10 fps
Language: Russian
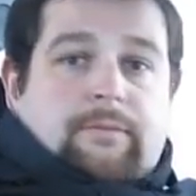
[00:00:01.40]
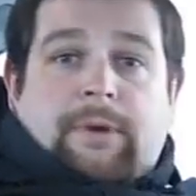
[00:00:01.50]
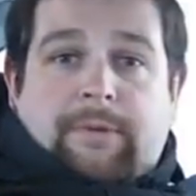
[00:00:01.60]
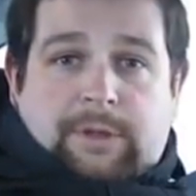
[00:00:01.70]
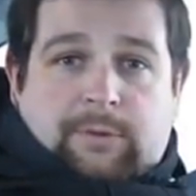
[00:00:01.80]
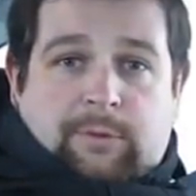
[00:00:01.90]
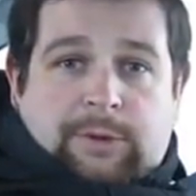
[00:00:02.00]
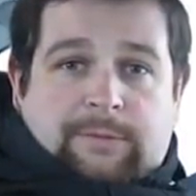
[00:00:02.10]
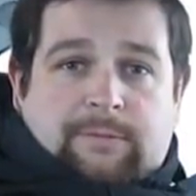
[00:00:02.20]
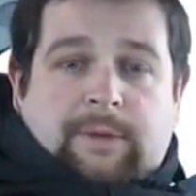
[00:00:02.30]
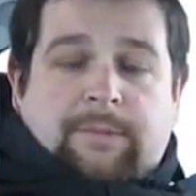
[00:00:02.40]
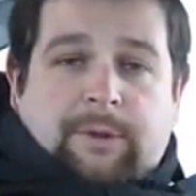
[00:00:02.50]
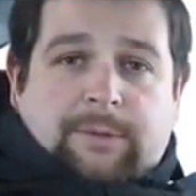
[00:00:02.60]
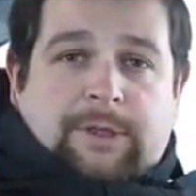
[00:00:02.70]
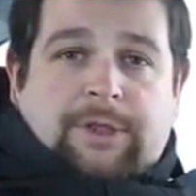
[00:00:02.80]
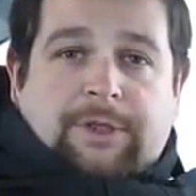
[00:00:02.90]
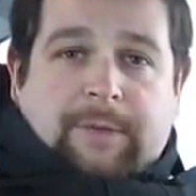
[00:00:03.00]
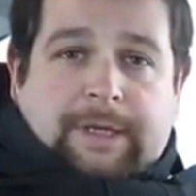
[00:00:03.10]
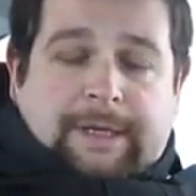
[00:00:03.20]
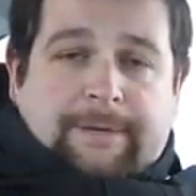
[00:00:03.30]
Приветствую вас на Первом Циничном
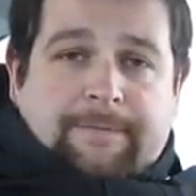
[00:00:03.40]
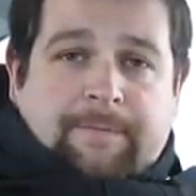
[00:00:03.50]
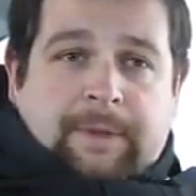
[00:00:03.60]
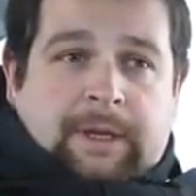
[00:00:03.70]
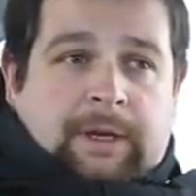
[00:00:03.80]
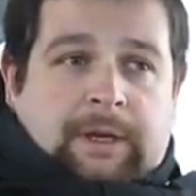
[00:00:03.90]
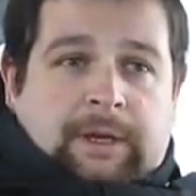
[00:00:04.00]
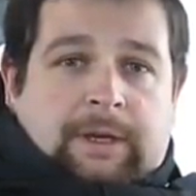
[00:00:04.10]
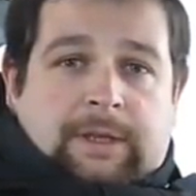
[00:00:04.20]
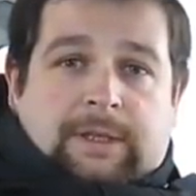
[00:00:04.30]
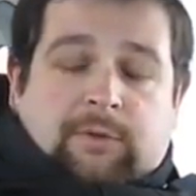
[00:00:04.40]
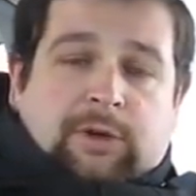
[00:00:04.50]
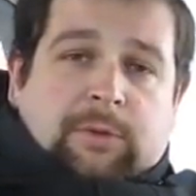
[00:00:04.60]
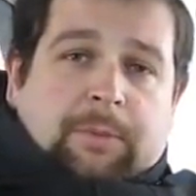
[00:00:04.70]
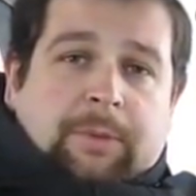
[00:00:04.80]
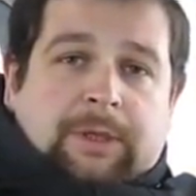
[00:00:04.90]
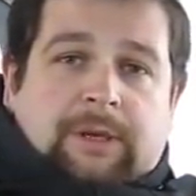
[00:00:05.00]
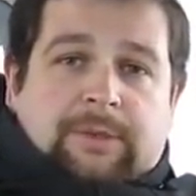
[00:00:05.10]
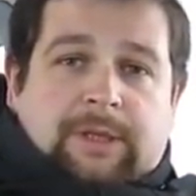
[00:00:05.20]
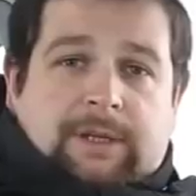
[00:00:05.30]
канале. И сегодня мы
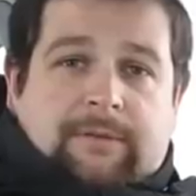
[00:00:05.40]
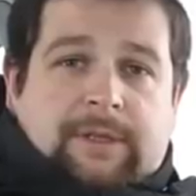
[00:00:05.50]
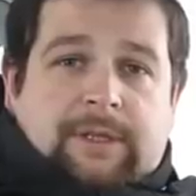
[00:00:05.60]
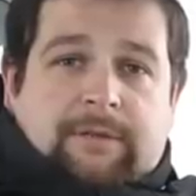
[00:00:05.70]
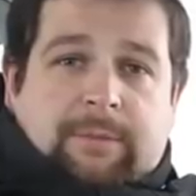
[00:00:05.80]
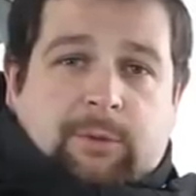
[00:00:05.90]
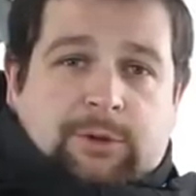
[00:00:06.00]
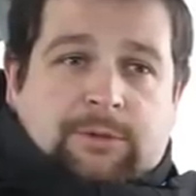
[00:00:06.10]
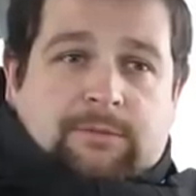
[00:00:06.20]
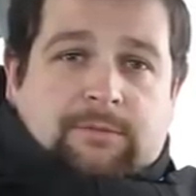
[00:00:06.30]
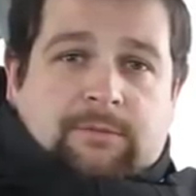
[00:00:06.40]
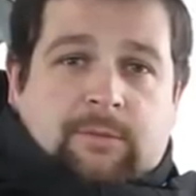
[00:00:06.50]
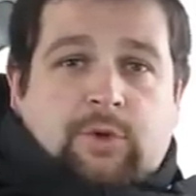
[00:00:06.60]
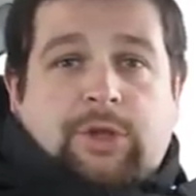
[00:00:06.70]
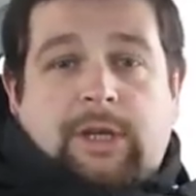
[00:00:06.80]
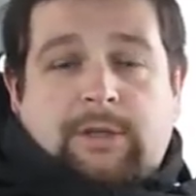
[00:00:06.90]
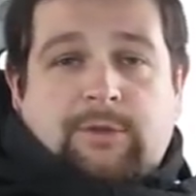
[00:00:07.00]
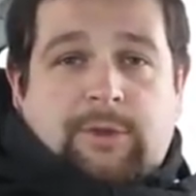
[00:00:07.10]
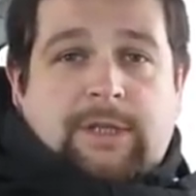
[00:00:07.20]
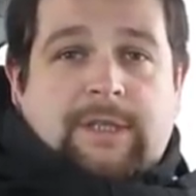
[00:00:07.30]
попытаемся ответить на вопрос, нужна ли
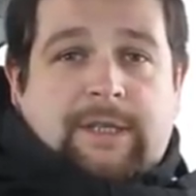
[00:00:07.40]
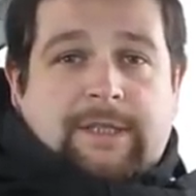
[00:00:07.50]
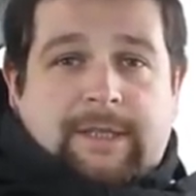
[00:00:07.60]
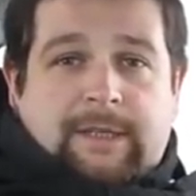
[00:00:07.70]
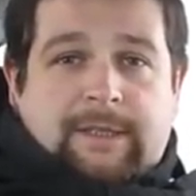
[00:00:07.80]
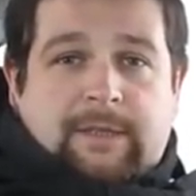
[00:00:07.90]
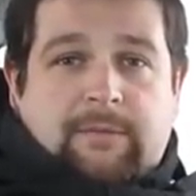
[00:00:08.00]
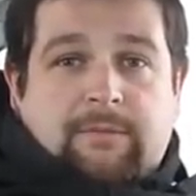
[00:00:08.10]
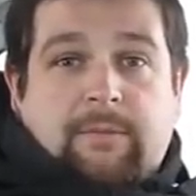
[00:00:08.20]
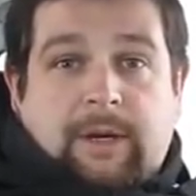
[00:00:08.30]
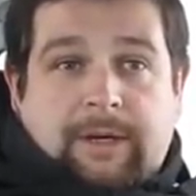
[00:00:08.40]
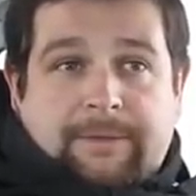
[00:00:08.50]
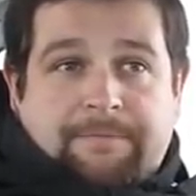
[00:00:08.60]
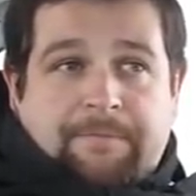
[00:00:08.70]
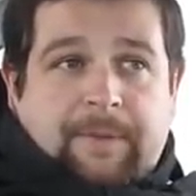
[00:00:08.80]
государственная регистрация брака.